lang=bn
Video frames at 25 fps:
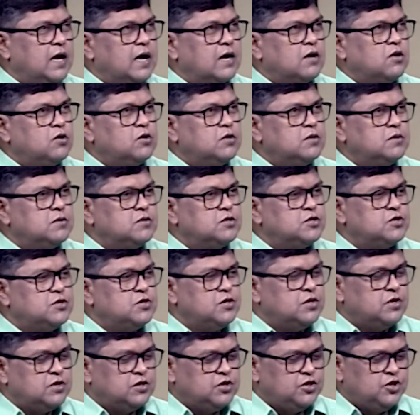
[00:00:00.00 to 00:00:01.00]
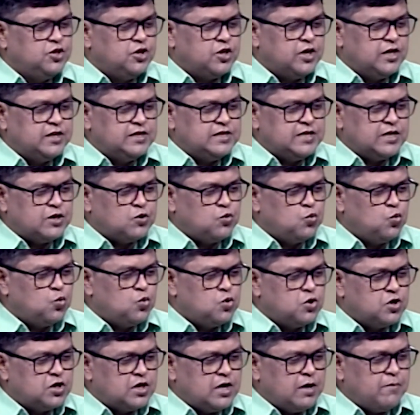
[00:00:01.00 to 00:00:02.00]
এখন ধরেন যে
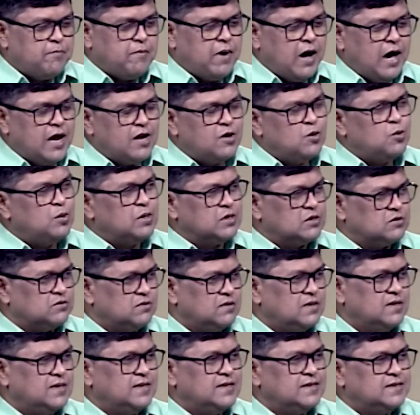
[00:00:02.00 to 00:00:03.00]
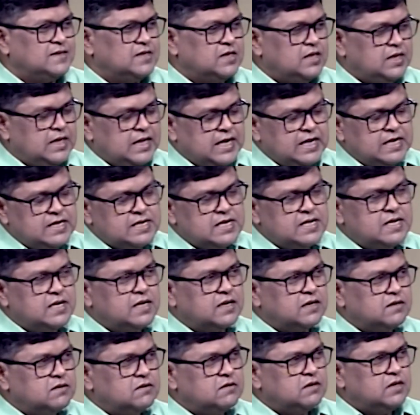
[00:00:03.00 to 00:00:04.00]
কোনটা ভালো আসলে যে এইটা
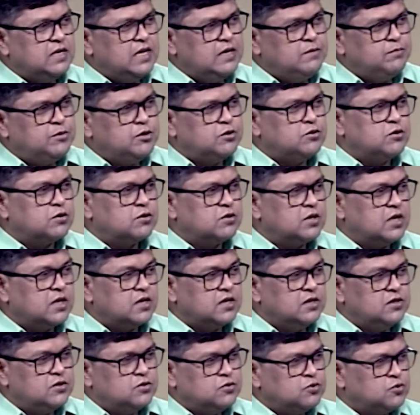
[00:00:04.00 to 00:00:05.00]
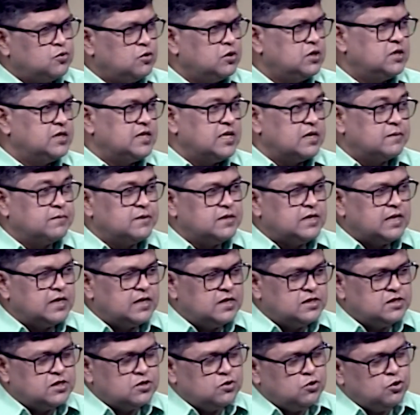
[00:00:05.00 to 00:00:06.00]
নিয়ে কিন্তু এই বিতর্কটা কিন্তু চলতে থাকবে
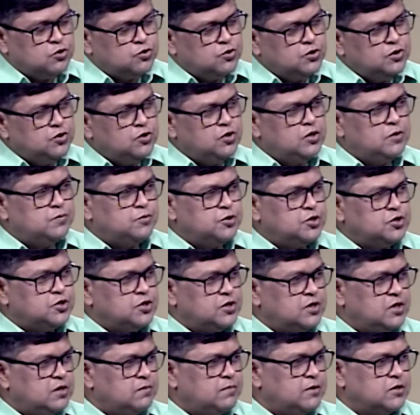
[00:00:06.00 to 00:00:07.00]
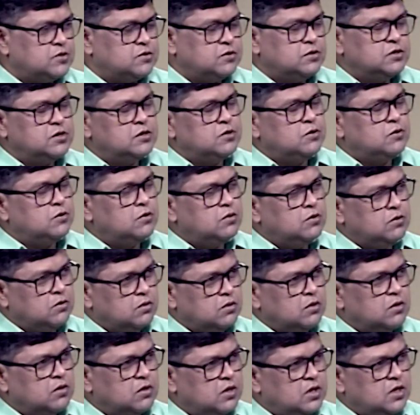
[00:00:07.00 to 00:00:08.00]
দেখেন যে গত ইউনিয়ন পরিষদ নির্বাচন যে হলো
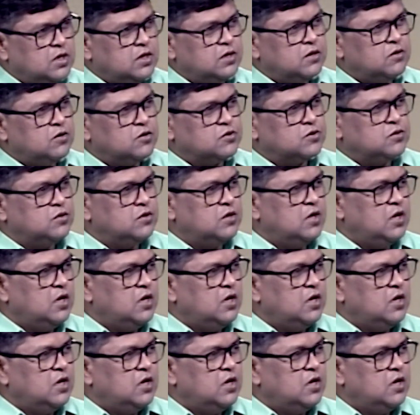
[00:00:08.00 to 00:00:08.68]
এই গত